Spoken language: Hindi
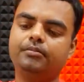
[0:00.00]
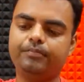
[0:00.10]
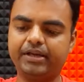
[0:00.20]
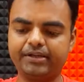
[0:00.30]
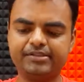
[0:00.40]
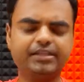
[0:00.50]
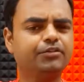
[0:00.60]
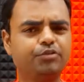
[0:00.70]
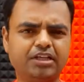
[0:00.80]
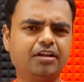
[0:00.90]
पैकेजिंग
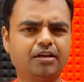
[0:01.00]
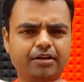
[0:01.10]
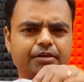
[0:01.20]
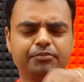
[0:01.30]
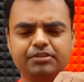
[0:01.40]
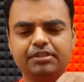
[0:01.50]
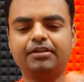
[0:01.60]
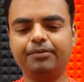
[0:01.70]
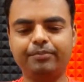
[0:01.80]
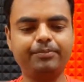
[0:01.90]
तो ठीक लग रहा है मुझे
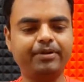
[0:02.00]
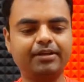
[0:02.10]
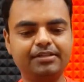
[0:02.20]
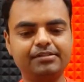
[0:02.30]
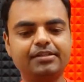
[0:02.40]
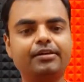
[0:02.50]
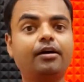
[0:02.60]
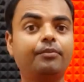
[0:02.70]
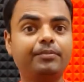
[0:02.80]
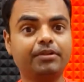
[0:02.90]
बट पैकेजिंग से
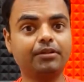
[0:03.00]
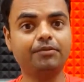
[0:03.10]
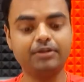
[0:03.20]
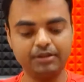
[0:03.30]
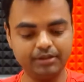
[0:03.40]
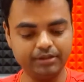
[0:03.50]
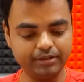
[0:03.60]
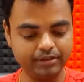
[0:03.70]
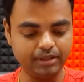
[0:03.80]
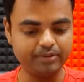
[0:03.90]
क्या हमें मतलब है
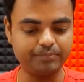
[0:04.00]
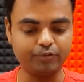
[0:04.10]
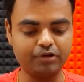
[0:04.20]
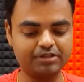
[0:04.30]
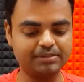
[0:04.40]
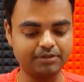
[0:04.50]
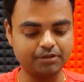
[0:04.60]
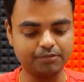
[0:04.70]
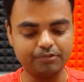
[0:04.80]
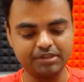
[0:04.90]
हमें प्रोडक्ट से
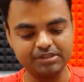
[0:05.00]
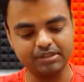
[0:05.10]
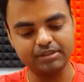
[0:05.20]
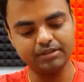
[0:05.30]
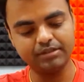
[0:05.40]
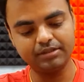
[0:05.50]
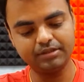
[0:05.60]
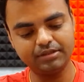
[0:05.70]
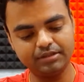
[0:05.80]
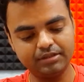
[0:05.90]
मतलब होना चाहिए
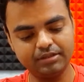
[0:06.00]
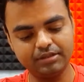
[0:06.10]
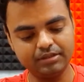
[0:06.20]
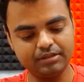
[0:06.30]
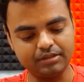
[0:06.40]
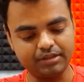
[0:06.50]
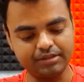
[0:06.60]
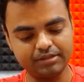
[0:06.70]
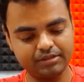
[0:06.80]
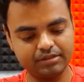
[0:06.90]

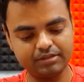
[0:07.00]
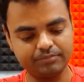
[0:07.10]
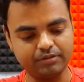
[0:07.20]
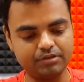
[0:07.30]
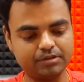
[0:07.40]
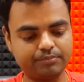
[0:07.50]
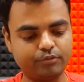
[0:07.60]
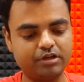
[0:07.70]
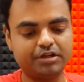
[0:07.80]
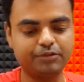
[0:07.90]
राइट बिकॉज हम
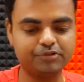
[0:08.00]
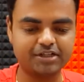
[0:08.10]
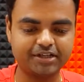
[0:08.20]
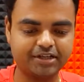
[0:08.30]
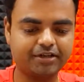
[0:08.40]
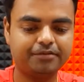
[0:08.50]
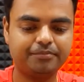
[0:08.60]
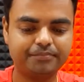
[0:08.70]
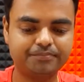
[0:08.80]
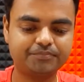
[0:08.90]
प्रोडक्ट यूज़ करेंगे ना
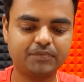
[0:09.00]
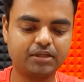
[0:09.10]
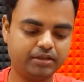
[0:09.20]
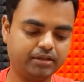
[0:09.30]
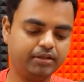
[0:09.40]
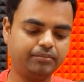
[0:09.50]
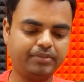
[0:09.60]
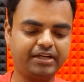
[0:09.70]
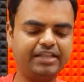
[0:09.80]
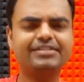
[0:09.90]

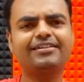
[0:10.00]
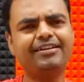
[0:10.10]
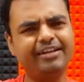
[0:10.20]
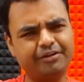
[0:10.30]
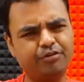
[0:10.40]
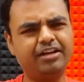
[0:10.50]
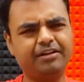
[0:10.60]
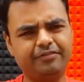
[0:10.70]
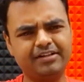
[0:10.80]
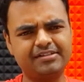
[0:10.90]
बट इन जनरल इलेक्ट्रॉनिक
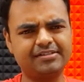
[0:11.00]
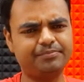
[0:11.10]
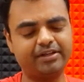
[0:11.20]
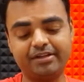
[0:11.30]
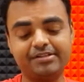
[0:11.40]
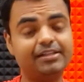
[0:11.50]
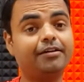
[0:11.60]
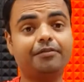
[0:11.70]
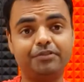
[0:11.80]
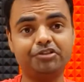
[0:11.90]
डिवाइसेस से पैकेजिंग
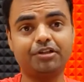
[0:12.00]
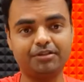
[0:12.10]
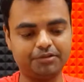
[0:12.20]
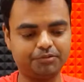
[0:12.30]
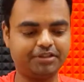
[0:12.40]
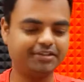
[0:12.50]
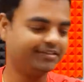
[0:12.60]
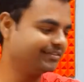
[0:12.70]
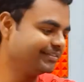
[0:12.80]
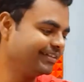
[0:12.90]
काफ़ी शानदार होते हैं
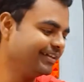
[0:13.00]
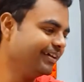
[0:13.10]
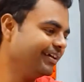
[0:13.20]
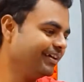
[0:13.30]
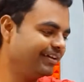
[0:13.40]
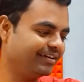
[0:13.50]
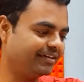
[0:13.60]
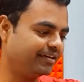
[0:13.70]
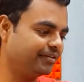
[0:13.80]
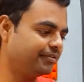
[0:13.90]

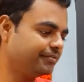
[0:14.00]
राइट